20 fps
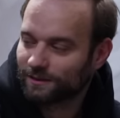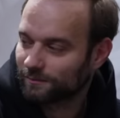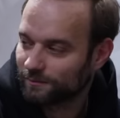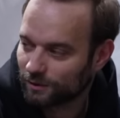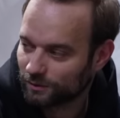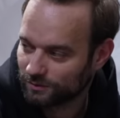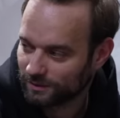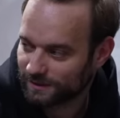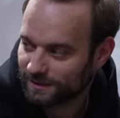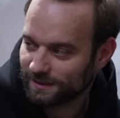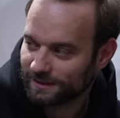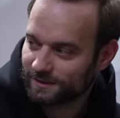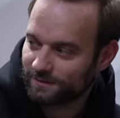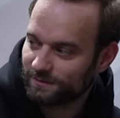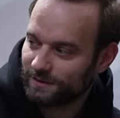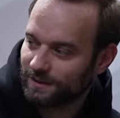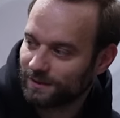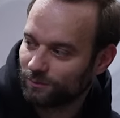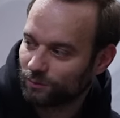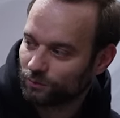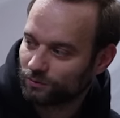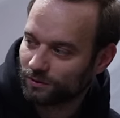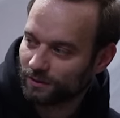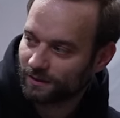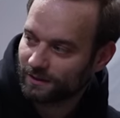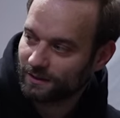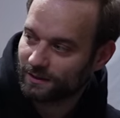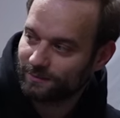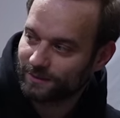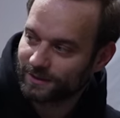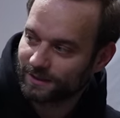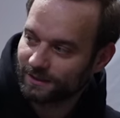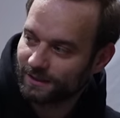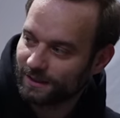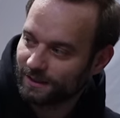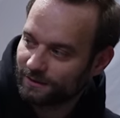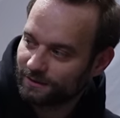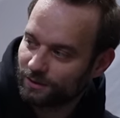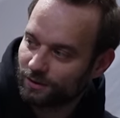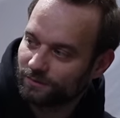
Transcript: bauen. Das heißt, wenn der Motor gleich einmal drin hängt,